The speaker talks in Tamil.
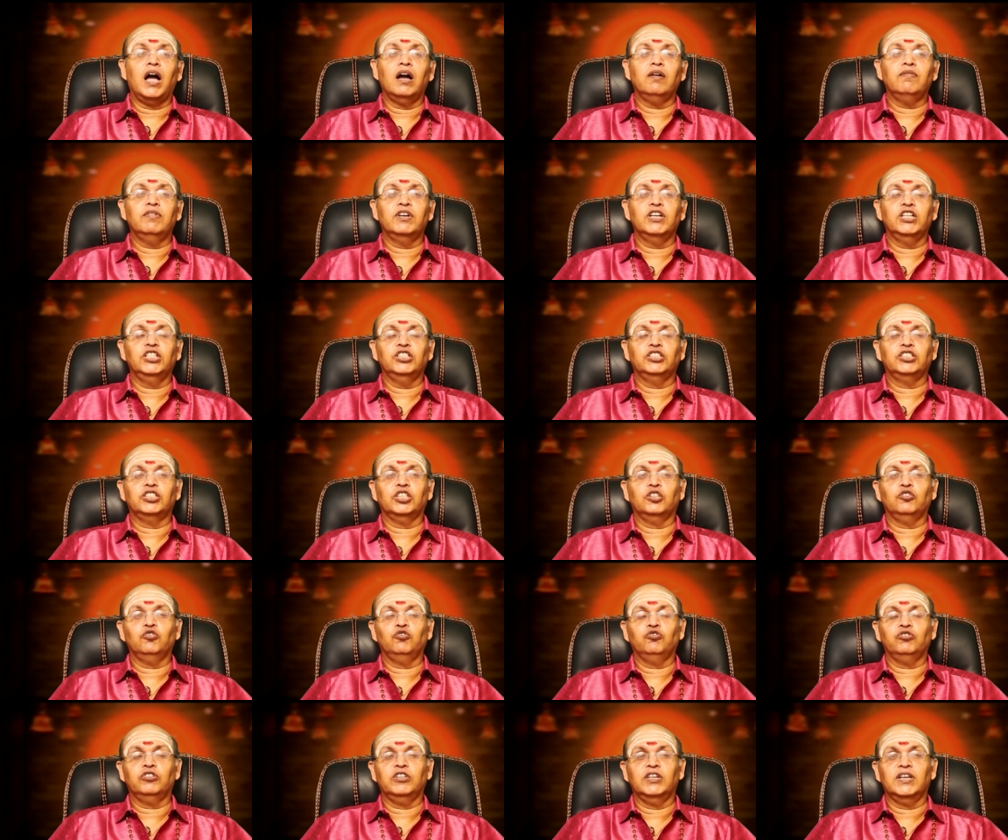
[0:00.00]
ஆவணி
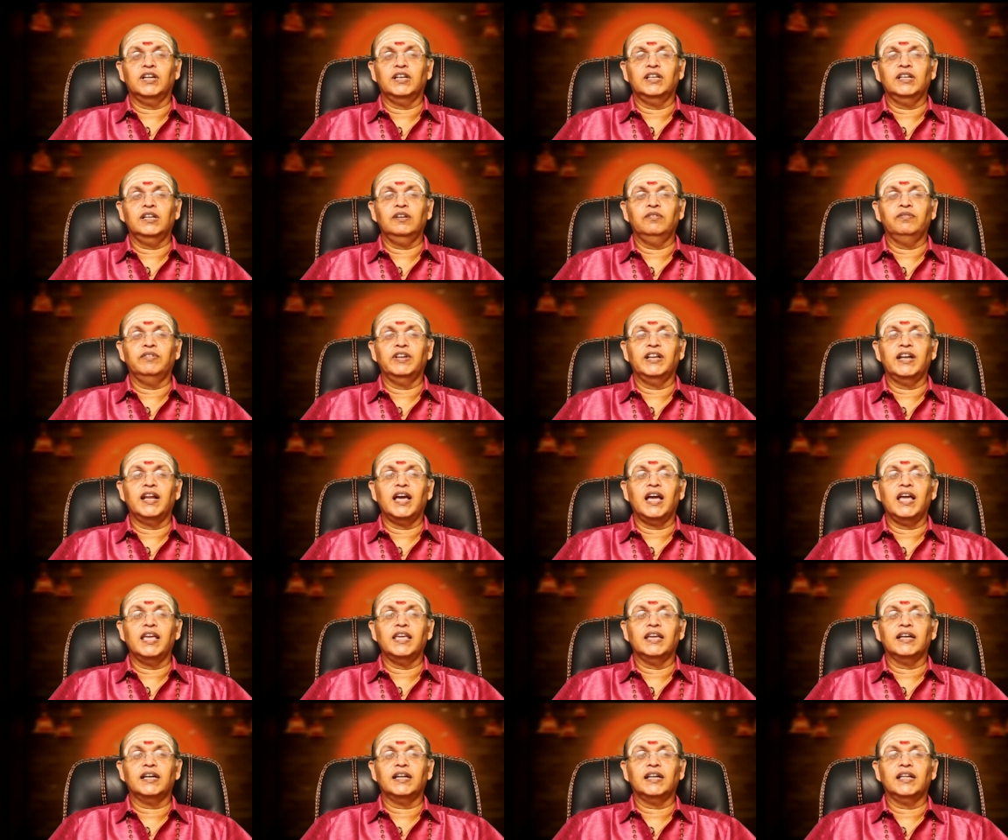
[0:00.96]
சதுர்த்தி அன்று
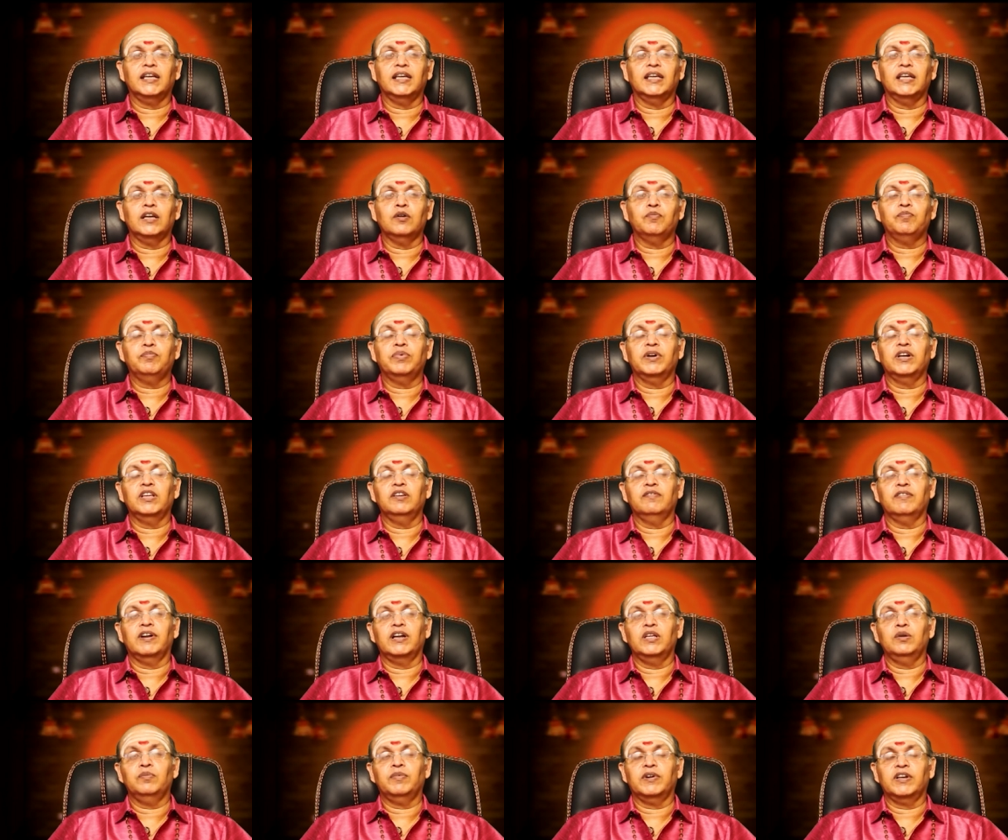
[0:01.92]
விநாயகரை எப்படி
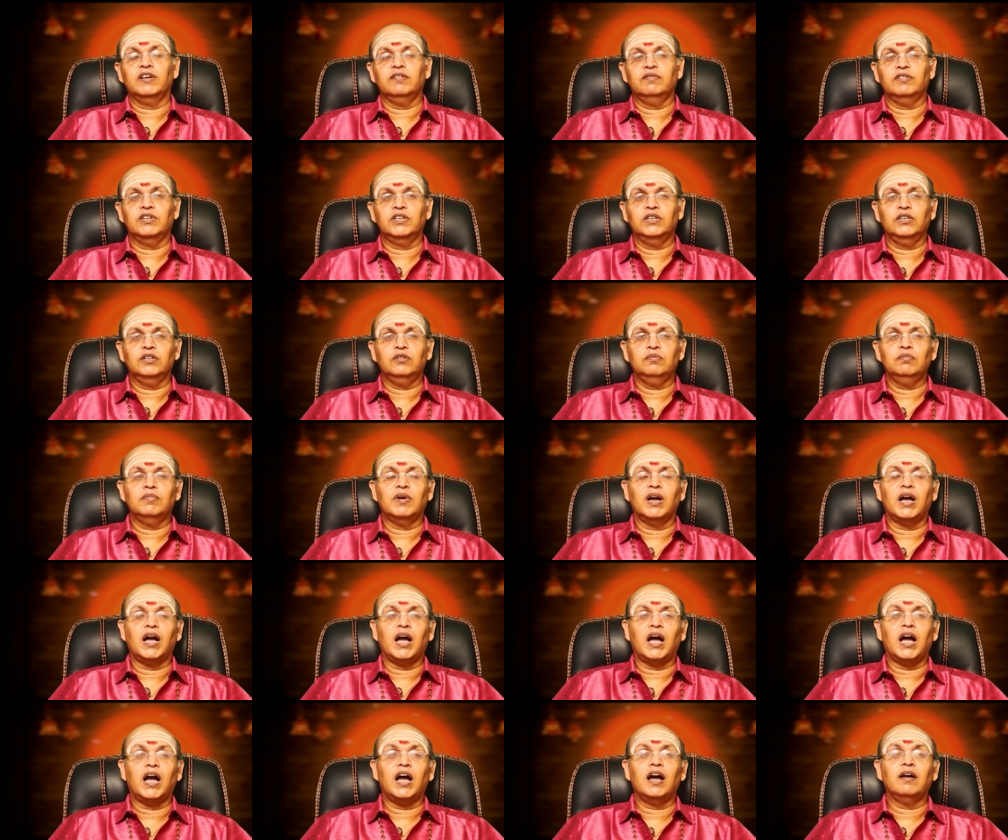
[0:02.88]
வழிபட வேண்டும்
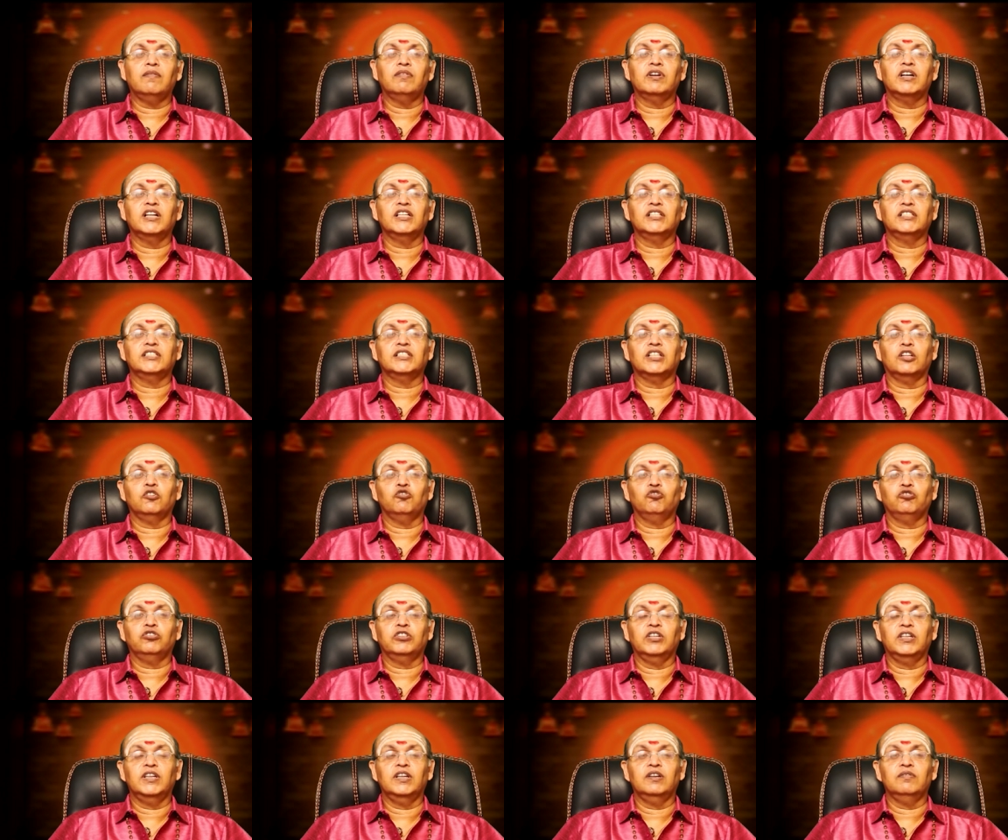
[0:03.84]
ஆவண
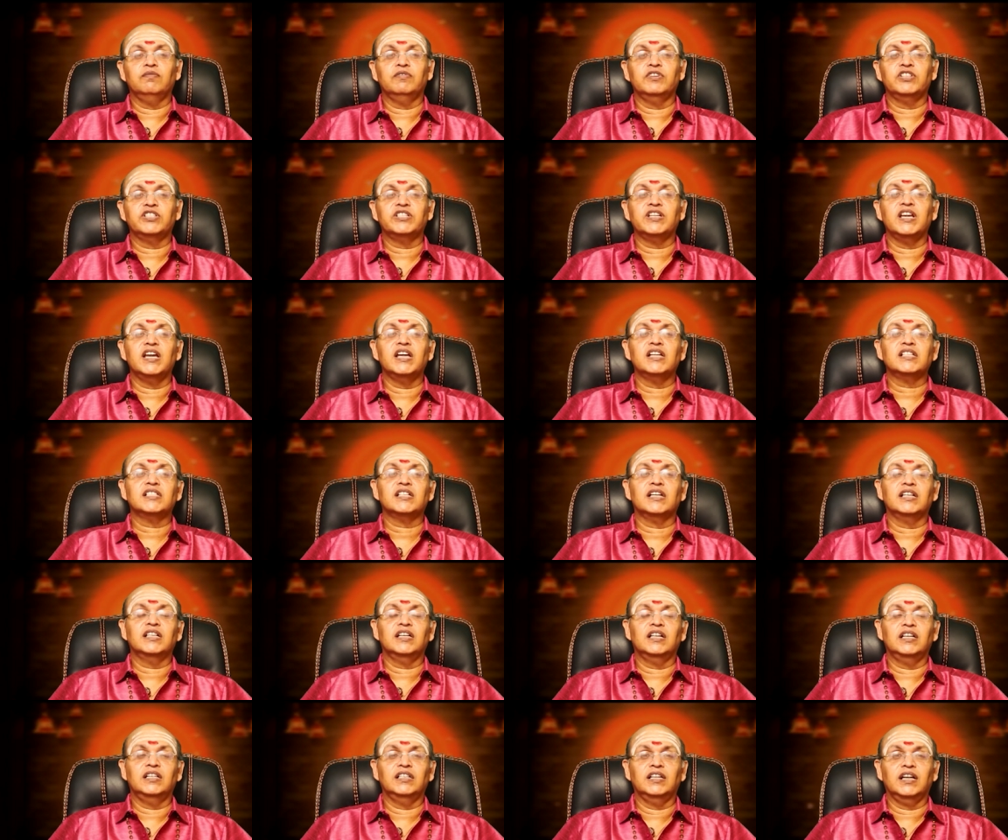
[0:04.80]
சதுர்த்தியின்
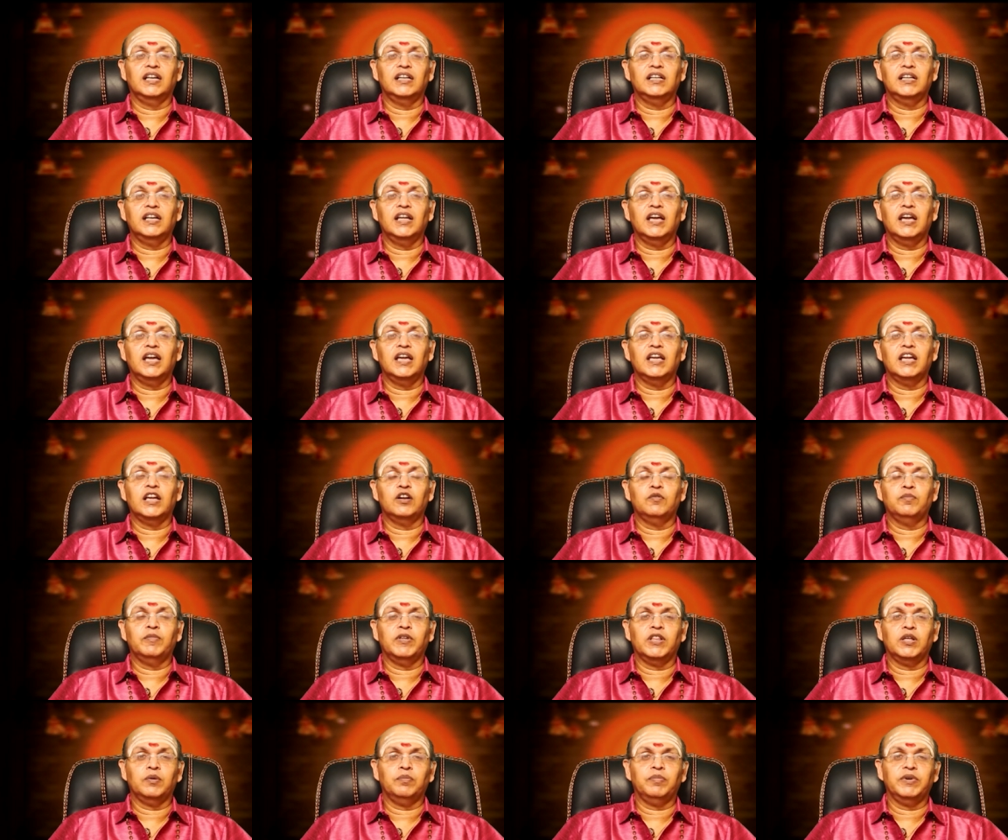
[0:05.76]
விசேஷங்கள் என்ன
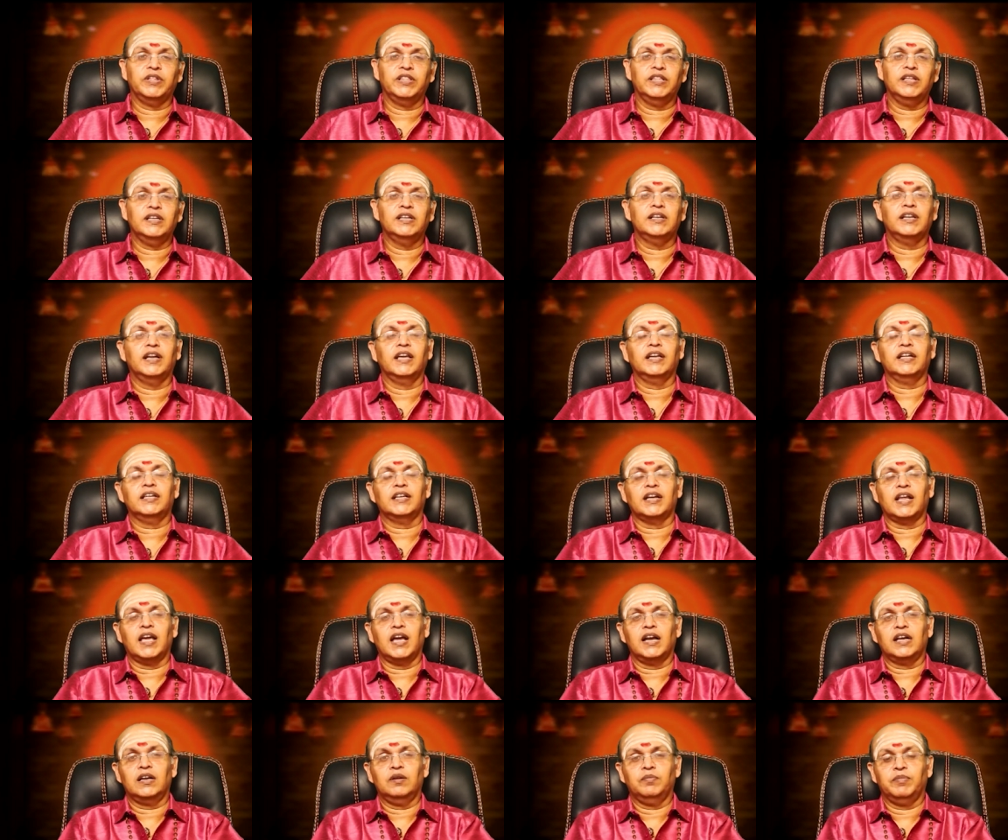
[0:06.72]
என்பதை பற்றி இன்றைக்கு
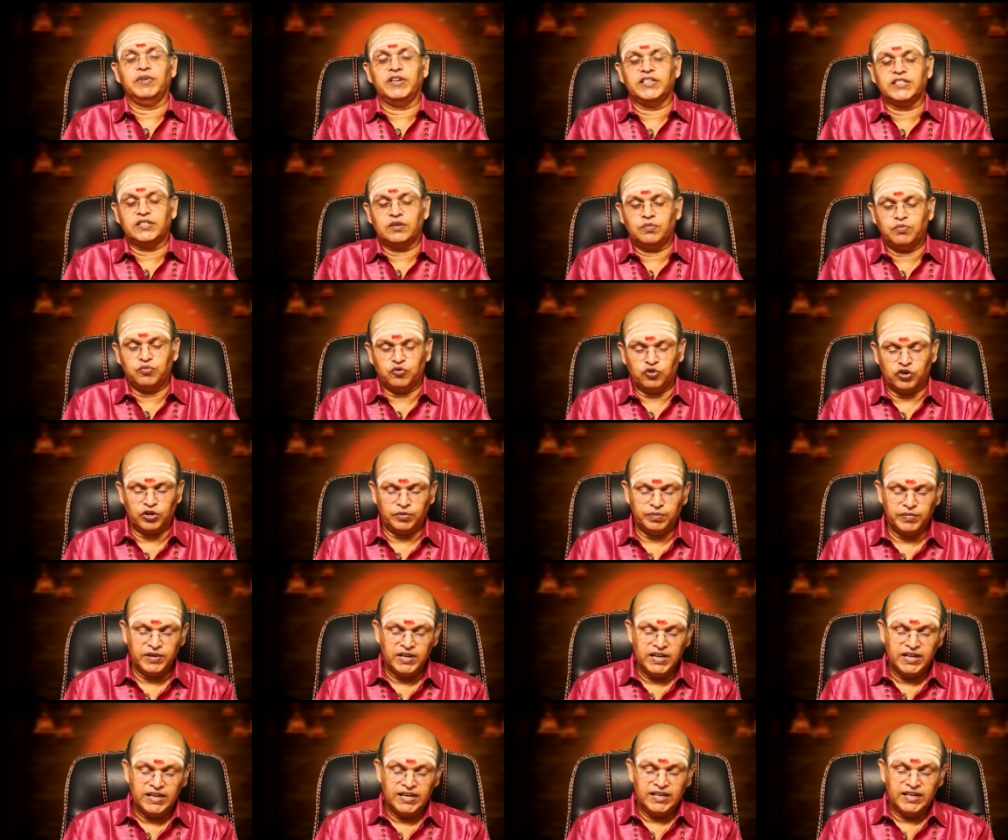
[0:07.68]
நாங்கள் பேச போகிறோம்